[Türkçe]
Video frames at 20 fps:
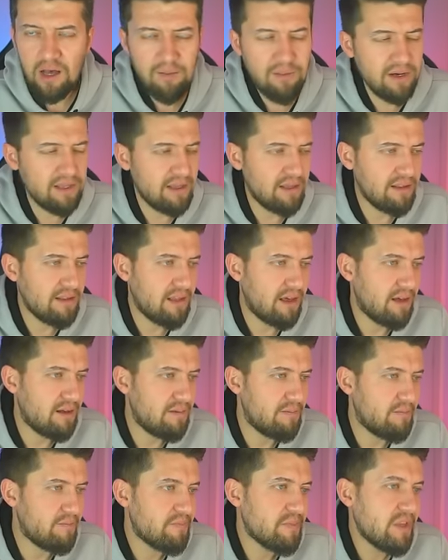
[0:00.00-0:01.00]
Aman Allah'ım.
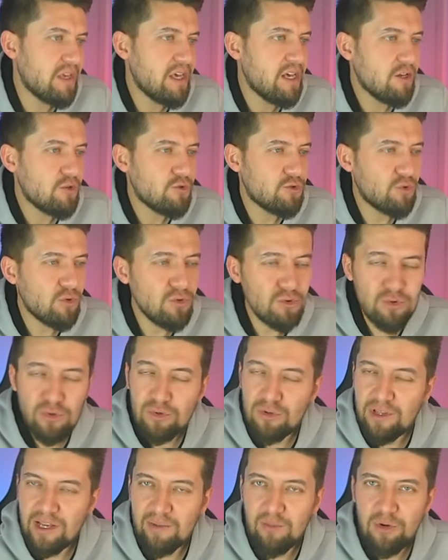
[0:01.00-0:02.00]
Zor
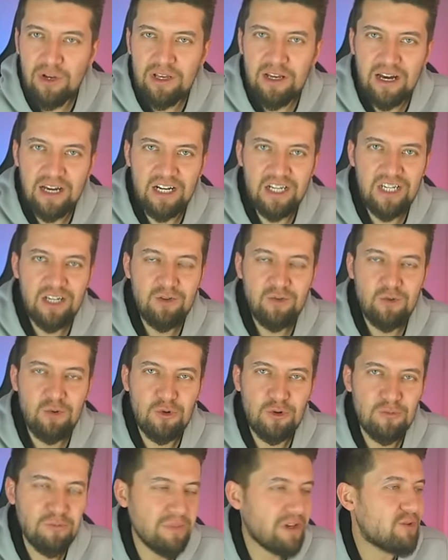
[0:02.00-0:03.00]
sorular böyle karışık
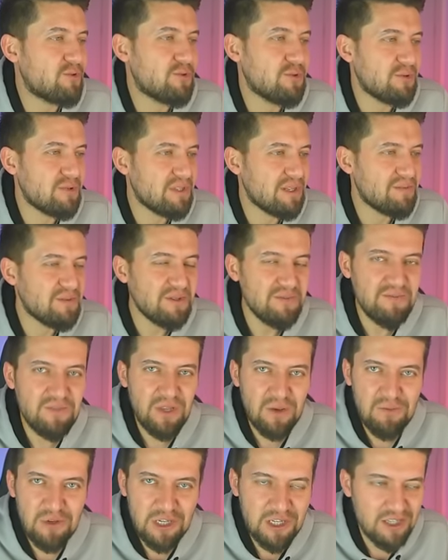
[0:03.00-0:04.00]
görünmek zorunda mı?
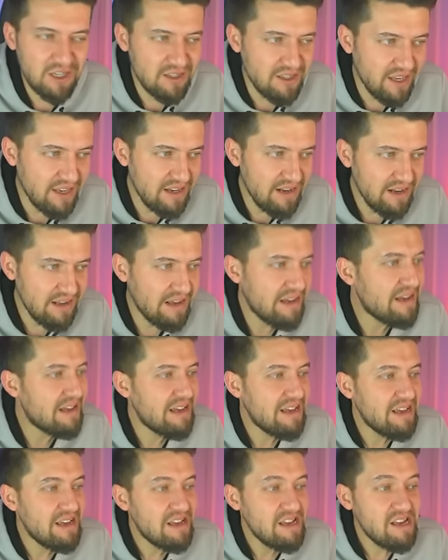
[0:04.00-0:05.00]
Tabii ki de değil.
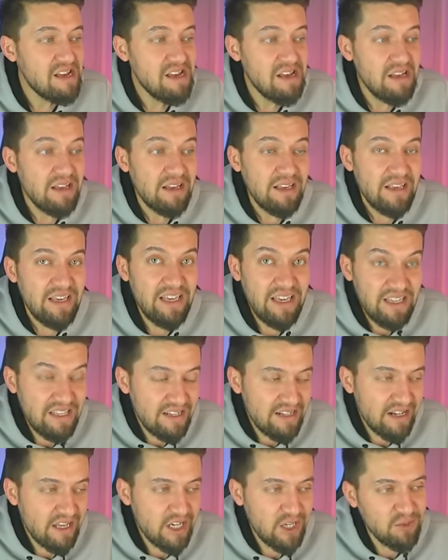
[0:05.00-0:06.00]
İyi
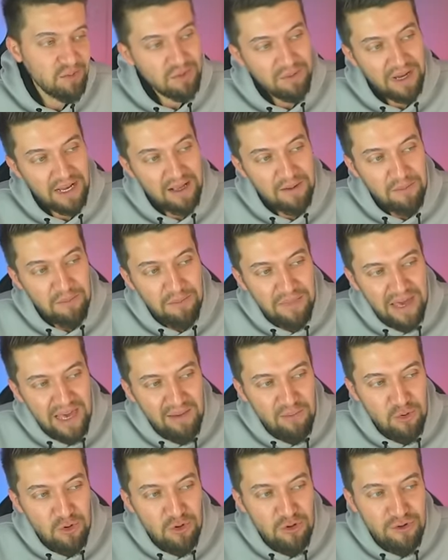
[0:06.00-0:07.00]
dinle şimdi bak.
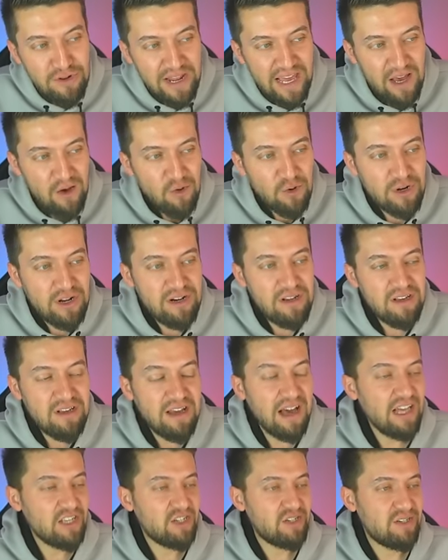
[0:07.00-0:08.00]
M bölü N oranı
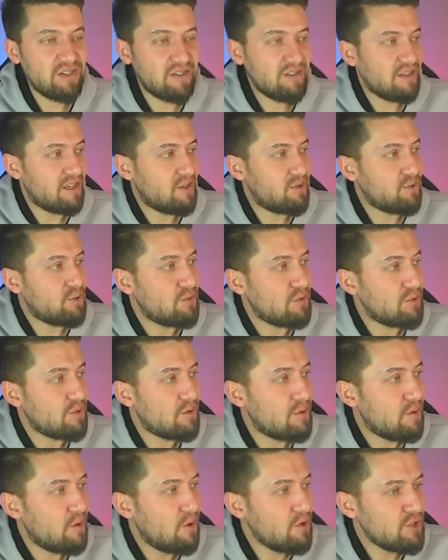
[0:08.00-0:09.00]
kaçtır diye soruluyor.
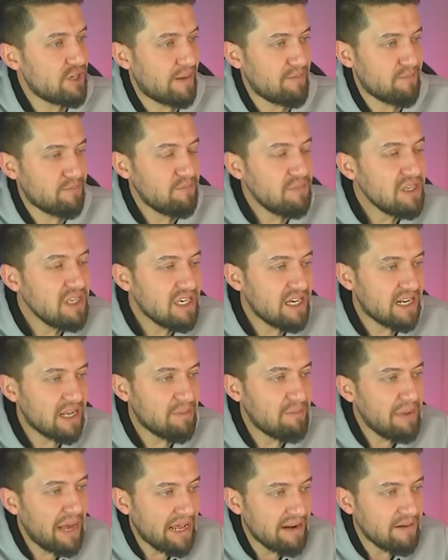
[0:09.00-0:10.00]
Hocam bir
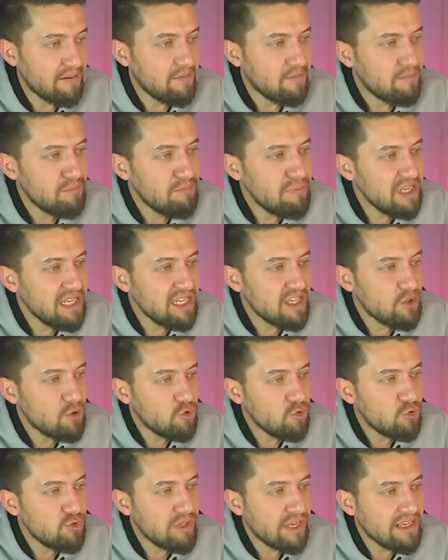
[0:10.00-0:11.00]
kere ben 1'i
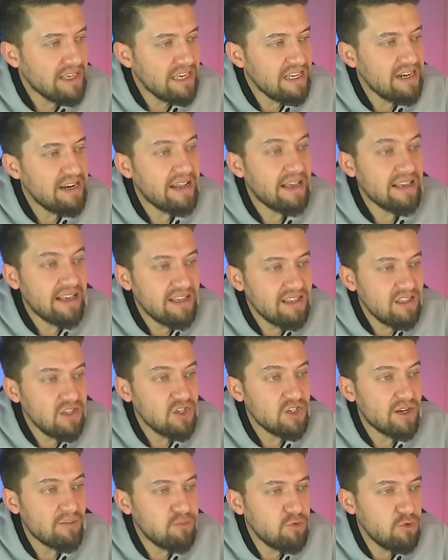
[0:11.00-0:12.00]
şurada yerine
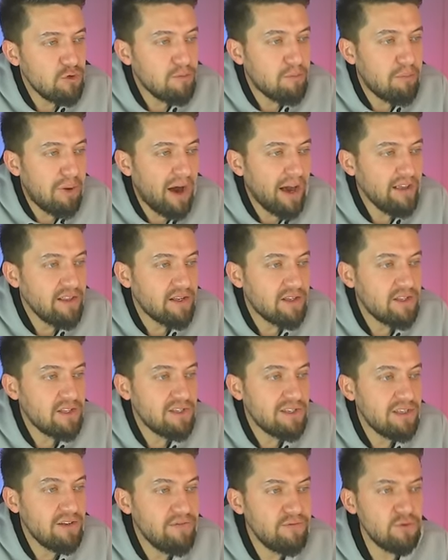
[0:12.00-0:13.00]
yazınca bunun paydası
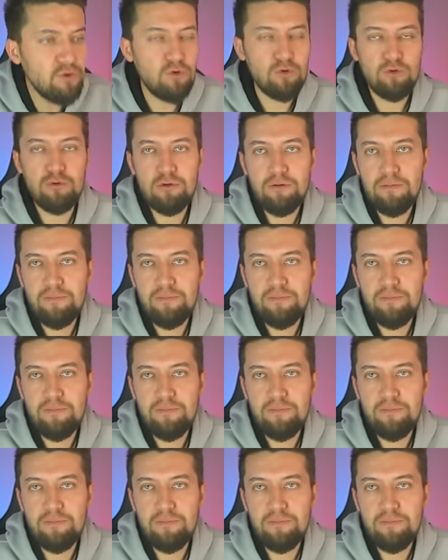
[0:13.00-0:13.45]
0 oluyor.